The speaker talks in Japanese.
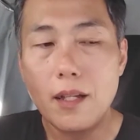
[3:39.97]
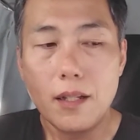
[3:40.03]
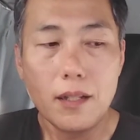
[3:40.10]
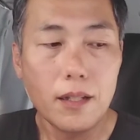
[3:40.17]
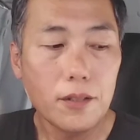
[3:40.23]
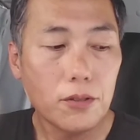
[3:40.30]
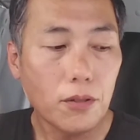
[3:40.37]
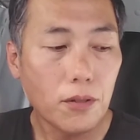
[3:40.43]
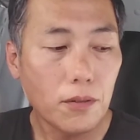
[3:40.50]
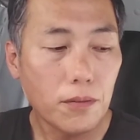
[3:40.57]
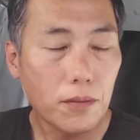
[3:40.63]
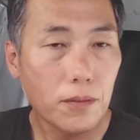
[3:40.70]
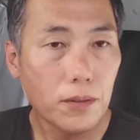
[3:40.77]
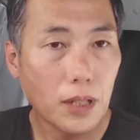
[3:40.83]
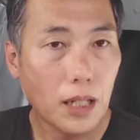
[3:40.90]
えそういう
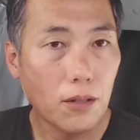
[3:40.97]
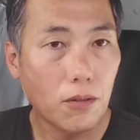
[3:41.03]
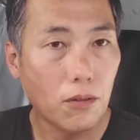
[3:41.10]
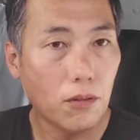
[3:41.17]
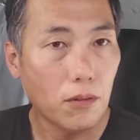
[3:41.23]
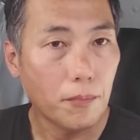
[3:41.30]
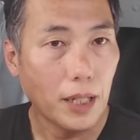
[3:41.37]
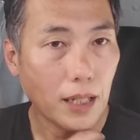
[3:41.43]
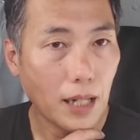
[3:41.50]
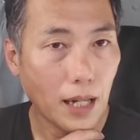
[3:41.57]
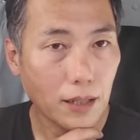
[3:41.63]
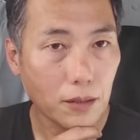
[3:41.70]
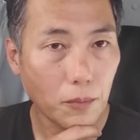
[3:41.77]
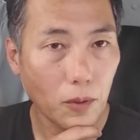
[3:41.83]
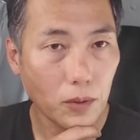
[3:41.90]
ふうなこう、ま
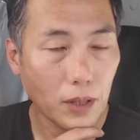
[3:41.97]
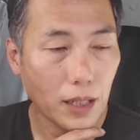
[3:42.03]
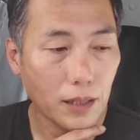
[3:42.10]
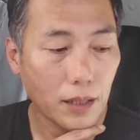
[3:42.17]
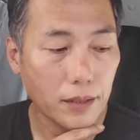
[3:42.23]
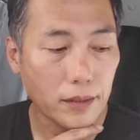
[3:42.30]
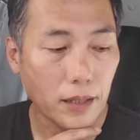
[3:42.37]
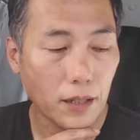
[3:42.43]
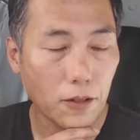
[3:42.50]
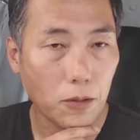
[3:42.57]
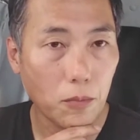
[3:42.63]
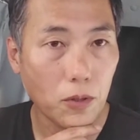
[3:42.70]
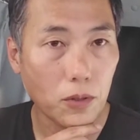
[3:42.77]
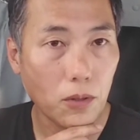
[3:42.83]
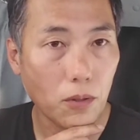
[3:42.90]
学問なんですけれど
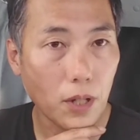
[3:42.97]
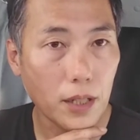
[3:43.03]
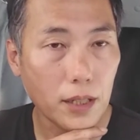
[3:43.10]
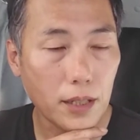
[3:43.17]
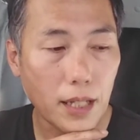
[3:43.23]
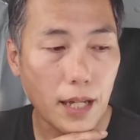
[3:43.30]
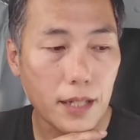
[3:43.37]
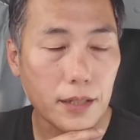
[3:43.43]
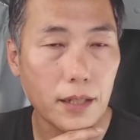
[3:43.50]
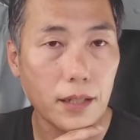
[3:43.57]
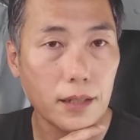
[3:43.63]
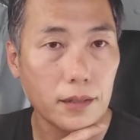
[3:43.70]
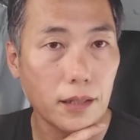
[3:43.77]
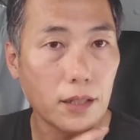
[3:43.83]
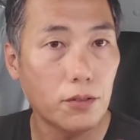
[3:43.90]
もこれに対してで
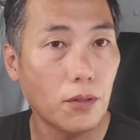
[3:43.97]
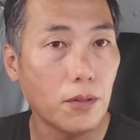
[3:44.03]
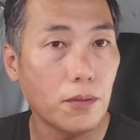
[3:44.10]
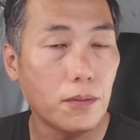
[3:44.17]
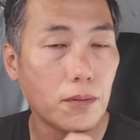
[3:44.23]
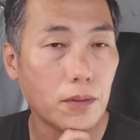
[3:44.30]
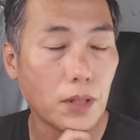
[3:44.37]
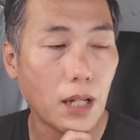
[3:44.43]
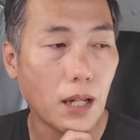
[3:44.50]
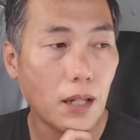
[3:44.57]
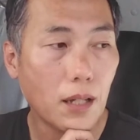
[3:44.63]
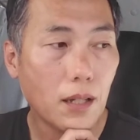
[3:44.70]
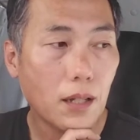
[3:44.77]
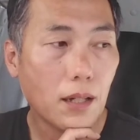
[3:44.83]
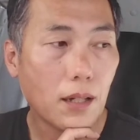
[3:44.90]
すねそういうふうな、
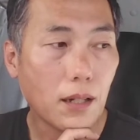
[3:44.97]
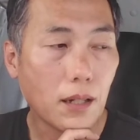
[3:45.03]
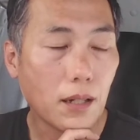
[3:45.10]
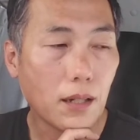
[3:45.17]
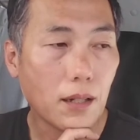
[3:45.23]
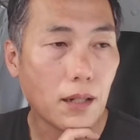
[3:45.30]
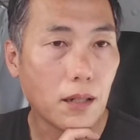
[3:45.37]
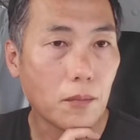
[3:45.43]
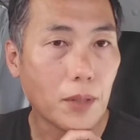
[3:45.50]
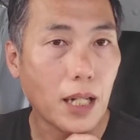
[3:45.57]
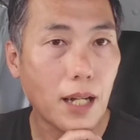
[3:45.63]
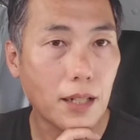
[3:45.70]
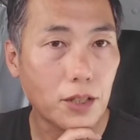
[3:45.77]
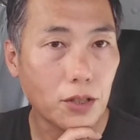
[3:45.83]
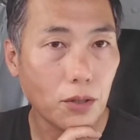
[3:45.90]
あまあ、
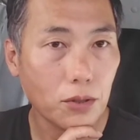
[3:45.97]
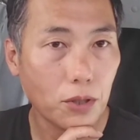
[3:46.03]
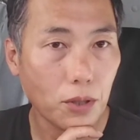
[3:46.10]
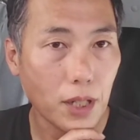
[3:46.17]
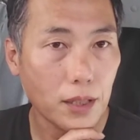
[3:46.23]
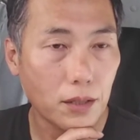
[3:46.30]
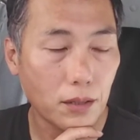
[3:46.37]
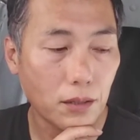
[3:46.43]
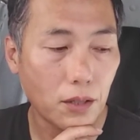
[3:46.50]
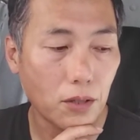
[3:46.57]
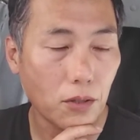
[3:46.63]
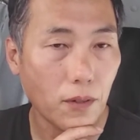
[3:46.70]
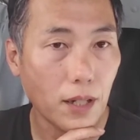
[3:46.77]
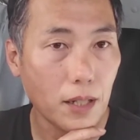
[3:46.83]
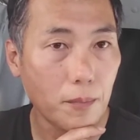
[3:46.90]
価値の序列っていう
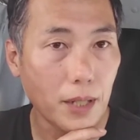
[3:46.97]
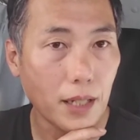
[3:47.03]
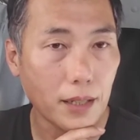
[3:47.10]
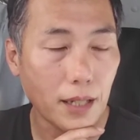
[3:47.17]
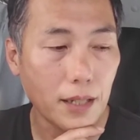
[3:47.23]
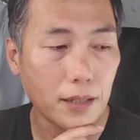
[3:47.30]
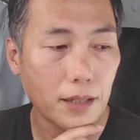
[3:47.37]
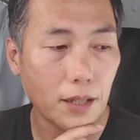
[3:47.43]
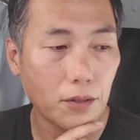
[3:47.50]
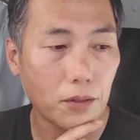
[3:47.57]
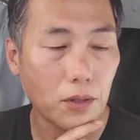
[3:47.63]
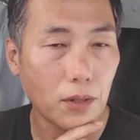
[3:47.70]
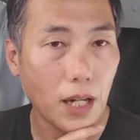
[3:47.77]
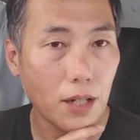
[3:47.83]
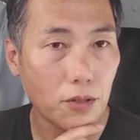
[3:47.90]
のは意味がないんだよっ
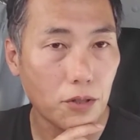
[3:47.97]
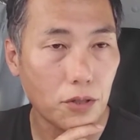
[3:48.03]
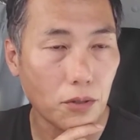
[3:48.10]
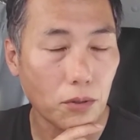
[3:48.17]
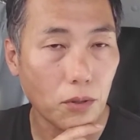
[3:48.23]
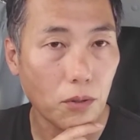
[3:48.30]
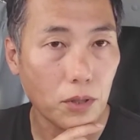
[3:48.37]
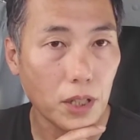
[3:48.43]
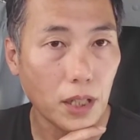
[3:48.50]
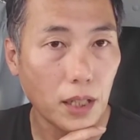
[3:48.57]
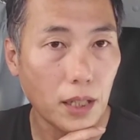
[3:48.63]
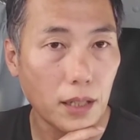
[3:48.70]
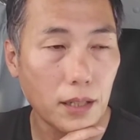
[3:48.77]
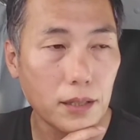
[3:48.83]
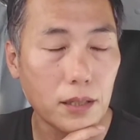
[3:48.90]
ていうある種のこう
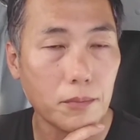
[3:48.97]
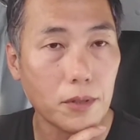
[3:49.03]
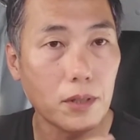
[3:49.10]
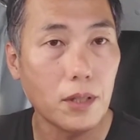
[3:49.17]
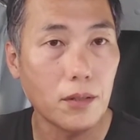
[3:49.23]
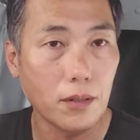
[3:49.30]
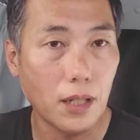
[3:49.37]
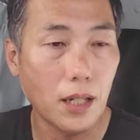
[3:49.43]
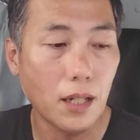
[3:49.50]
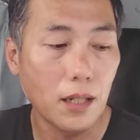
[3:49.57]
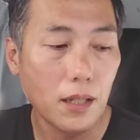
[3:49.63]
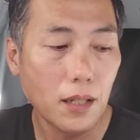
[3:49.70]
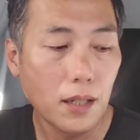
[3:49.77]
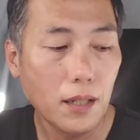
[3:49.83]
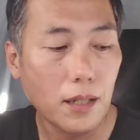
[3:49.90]
ニヒリズムっていうか、
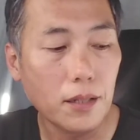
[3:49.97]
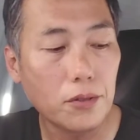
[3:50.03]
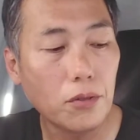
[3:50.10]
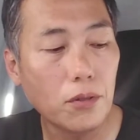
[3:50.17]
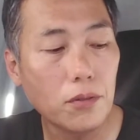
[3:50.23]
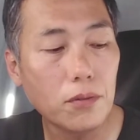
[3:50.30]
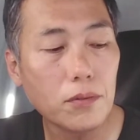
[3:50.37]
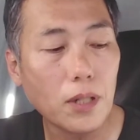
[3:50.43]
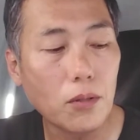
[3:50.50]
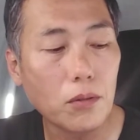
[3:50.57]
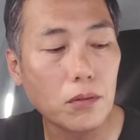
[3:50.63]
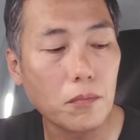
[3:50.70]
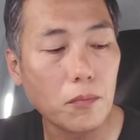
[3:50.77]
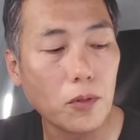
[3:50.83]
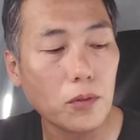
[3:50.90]
えー、そういうふうな
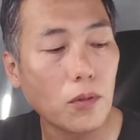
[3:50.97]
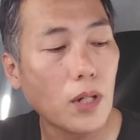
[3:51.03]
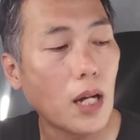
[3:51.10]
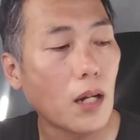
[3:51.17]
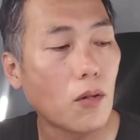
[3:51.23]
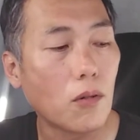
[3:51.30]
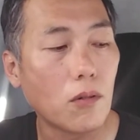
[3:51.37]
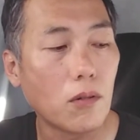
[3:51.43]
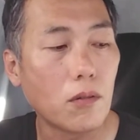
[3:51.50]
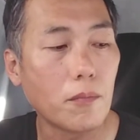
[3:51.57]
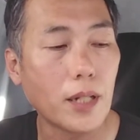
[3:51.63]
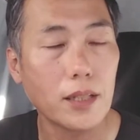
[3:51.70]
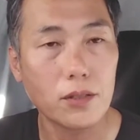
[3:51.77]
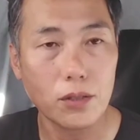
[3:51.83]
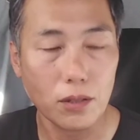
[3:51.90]
ものがこう、
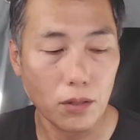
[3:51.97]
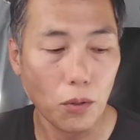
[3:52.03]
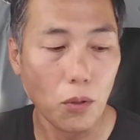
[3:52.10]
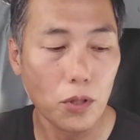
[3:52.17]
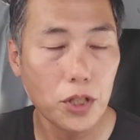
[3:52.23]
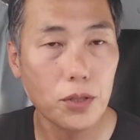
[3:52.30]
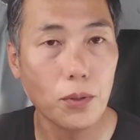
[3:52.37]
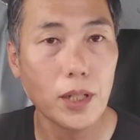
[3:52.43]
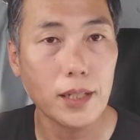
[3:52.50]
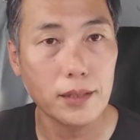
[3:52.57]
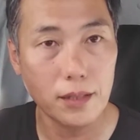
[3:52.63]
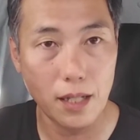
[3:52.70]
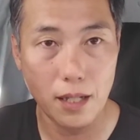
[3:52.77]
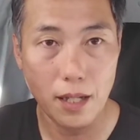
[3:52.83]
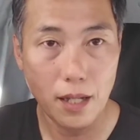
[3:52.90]
まあ、老子とかです
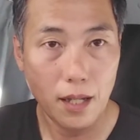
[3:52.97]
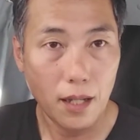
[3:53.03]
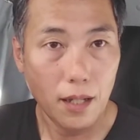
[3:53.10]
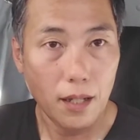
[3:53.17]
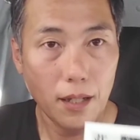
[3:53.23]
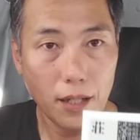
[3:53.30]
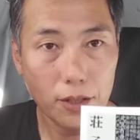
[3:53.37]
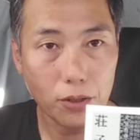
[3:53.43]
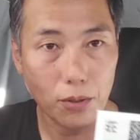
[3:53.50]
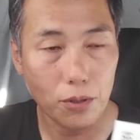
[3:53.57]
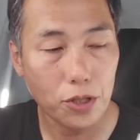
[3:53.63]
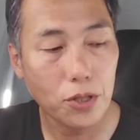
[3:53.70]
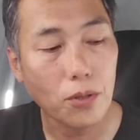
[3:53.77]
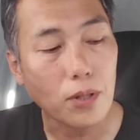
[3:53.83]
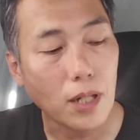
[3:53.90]
ね、えー、創
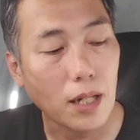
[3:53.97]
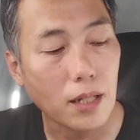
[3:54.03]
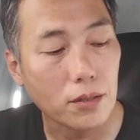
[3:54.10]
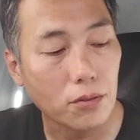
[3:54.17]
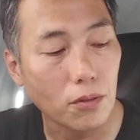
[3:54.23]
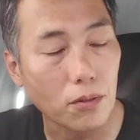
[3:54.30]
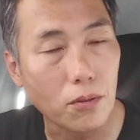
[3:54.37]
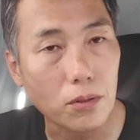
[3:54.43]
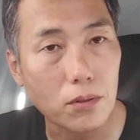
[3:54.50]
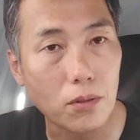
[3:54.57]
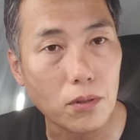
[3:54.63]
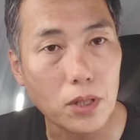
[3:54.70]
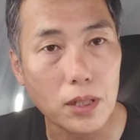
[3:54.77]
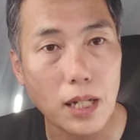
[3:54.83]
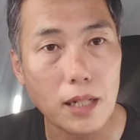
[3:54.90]
始とかそういうこと
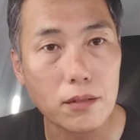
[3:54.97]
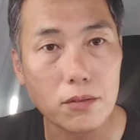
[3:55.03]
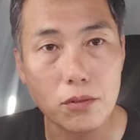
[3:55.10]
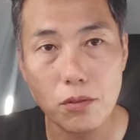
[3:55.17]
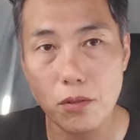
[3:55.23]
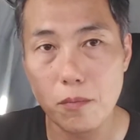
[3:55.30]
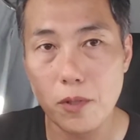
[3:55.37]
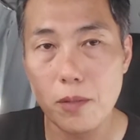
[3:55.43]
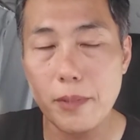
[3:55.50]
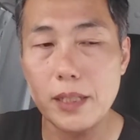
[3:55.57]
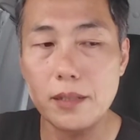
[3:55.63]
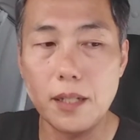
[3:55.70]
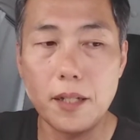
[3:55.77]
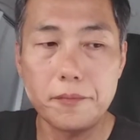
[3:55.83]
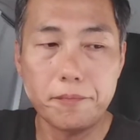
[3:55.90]
になると思います
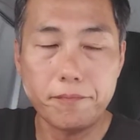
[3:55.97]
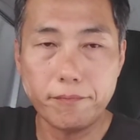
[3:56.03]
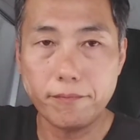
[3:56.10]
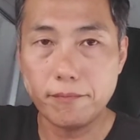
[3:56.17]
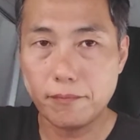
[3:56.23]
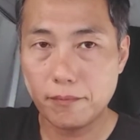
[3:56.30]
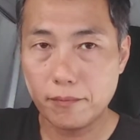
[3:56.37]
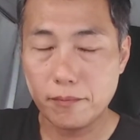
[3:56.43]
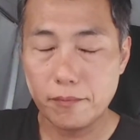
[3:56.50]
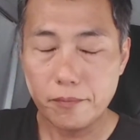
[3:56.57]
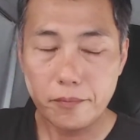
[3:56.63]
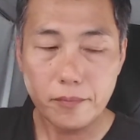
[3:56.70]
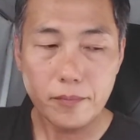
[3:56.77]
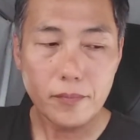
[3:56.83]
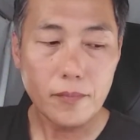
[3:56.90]
ね。
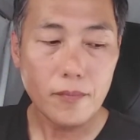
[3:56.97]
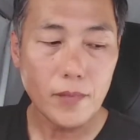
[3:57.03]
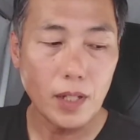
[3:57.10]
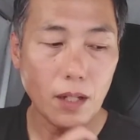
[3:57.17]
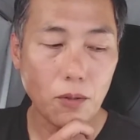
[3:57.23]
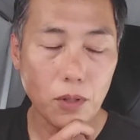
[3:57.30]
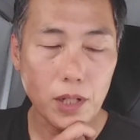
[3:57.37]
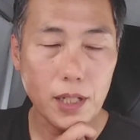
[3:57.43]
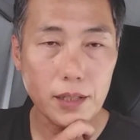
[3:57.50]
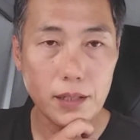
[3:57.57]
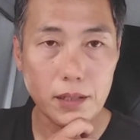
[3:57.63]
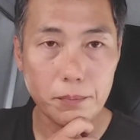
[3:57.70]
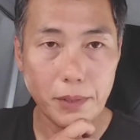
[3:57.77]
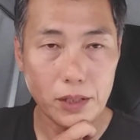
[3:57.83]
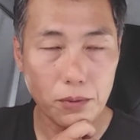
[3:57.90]
ねこれですね、
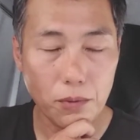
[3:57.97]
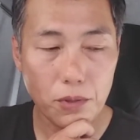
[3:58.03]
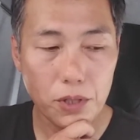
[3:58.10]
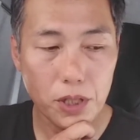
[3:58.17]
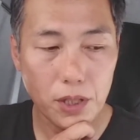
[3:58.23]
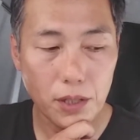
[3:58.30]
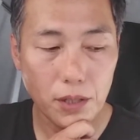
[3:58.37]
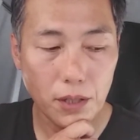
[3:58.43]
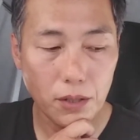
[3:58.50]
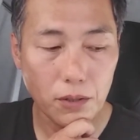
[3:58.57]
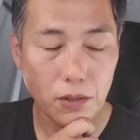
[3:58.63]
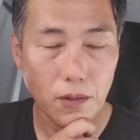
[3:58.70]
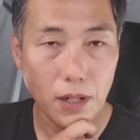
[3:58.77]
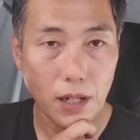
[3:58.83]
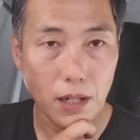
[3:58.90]
まあ、創始っていう
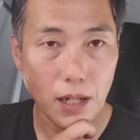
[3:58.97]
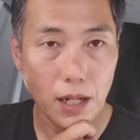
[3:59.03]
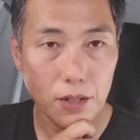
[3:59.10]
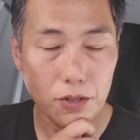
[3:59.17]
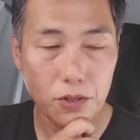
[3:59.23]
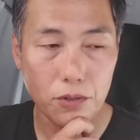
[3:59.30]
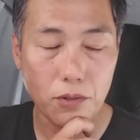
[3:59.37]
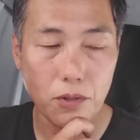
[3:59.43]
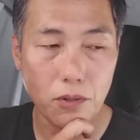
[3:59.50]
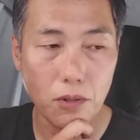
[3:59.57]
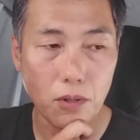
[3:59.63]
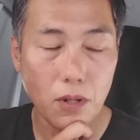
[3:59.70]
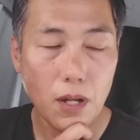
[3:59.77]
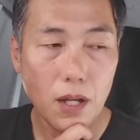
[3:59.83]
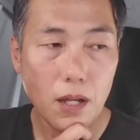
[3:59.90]
のはある種こう、